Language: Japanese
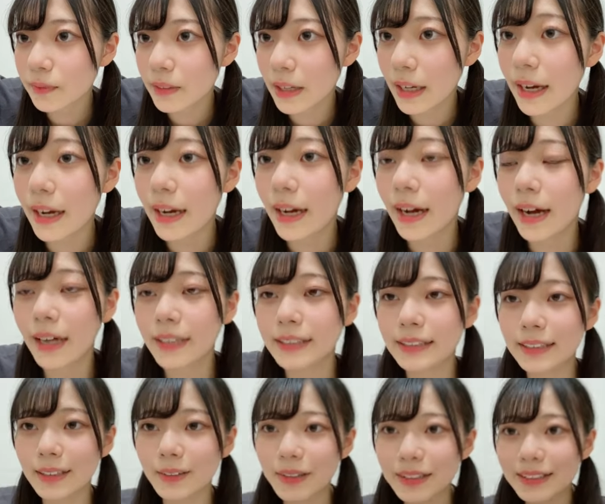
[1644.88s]
あ明
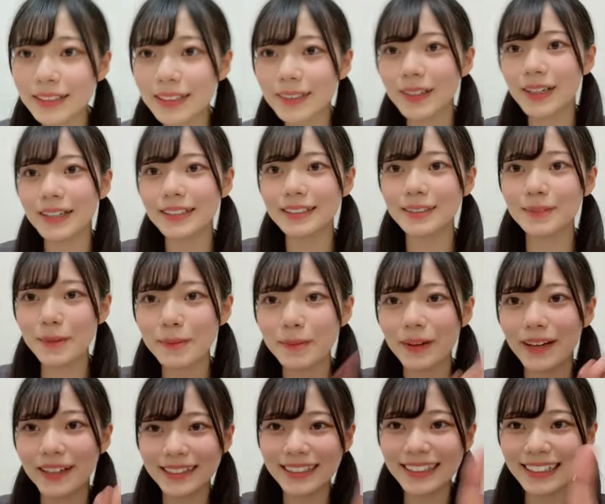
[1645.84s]
日の朝の配信
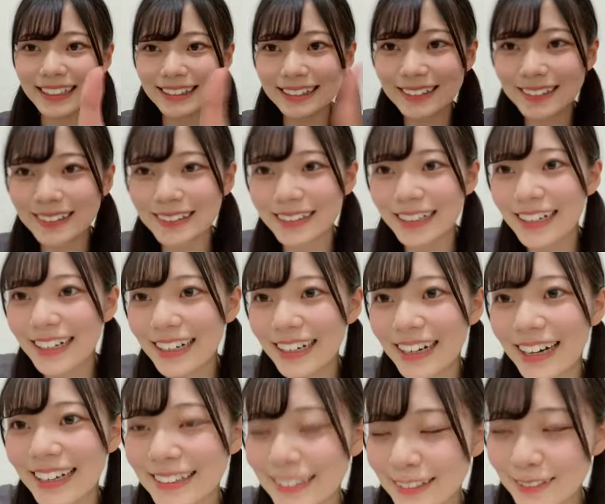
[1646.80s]
メンバーありがとう
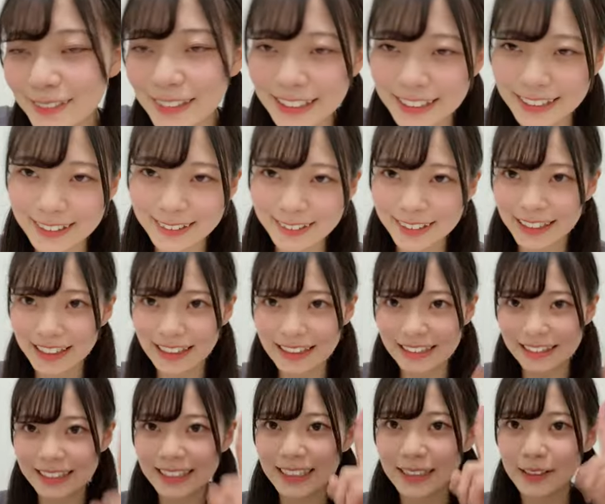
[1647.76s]
あ私は
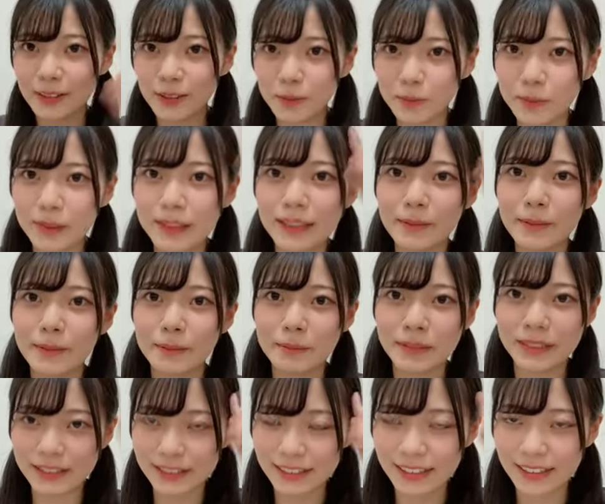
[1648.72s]
ちゃんと学び
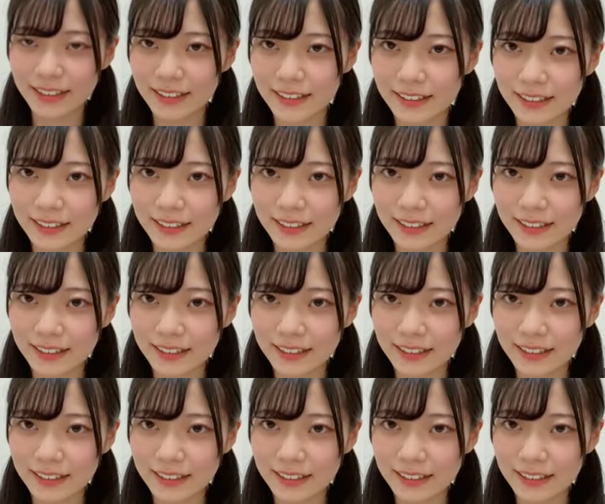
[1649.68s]
ました